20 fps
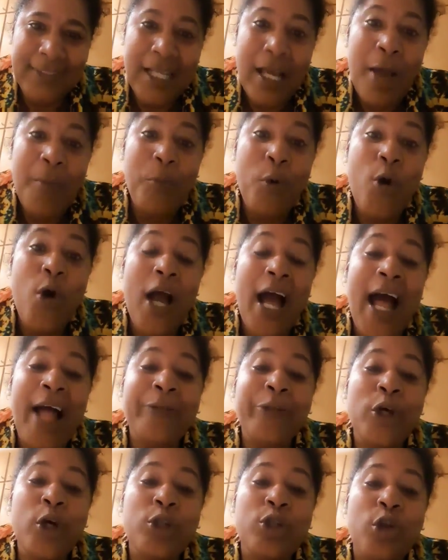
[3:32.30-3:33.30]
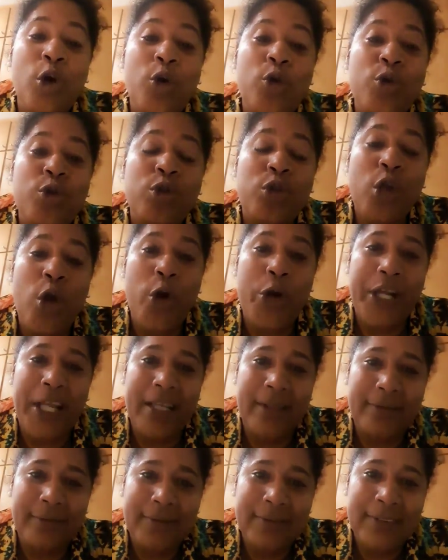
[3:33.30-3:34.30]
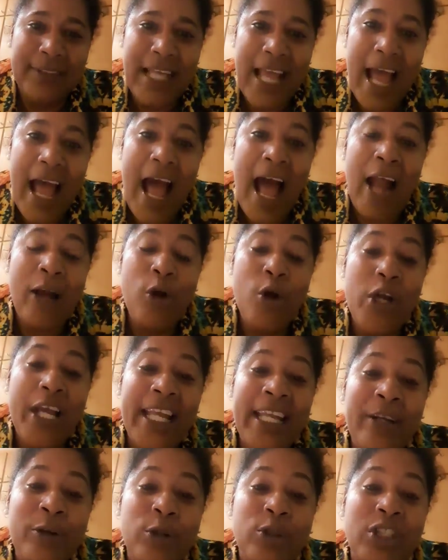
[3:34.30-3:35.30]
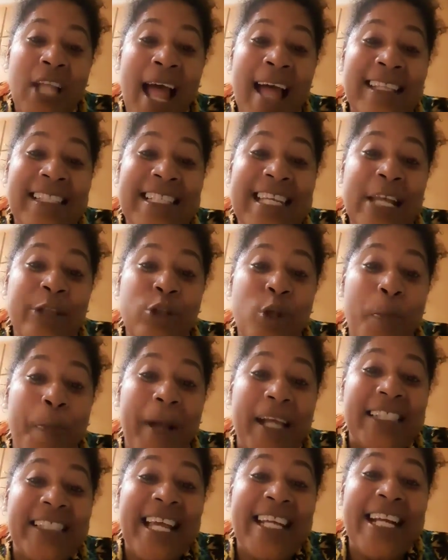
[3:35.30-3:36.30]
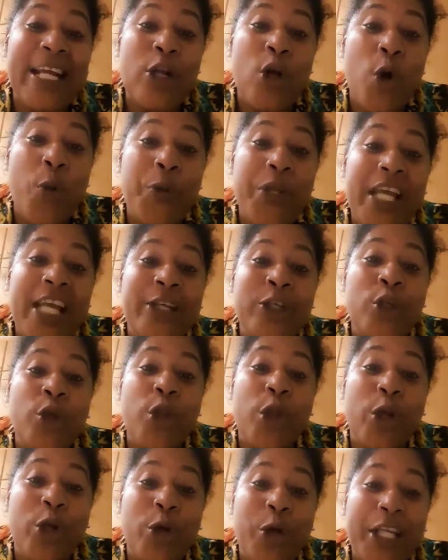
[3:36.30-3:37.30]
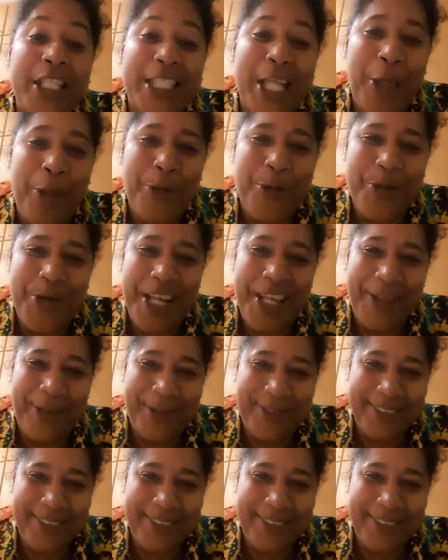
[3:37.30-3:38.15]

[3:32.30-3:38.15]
Buscando soluciones a lo que nos está haciendo pasar el gobierno de los Estados Unidos.